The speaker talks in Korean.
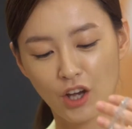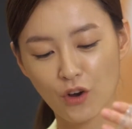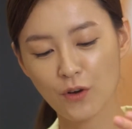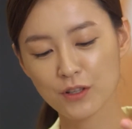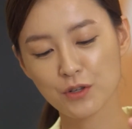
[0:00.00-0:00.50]

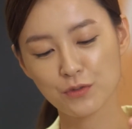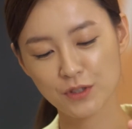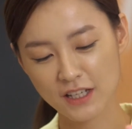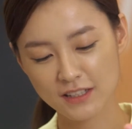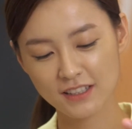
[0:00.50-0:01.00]
영원히
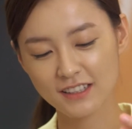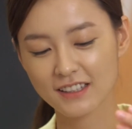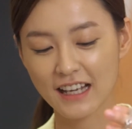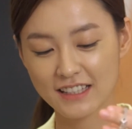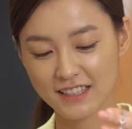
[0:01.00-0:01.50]
우리
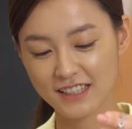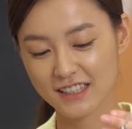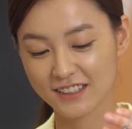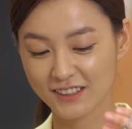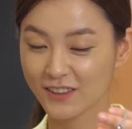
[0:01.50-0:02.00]
셋은
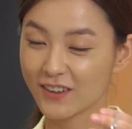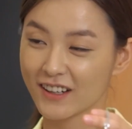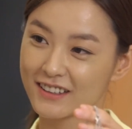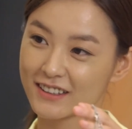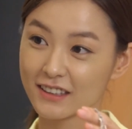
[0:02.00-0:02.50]
같이 늙을
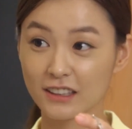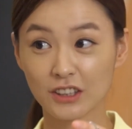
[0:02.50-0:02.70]
거라는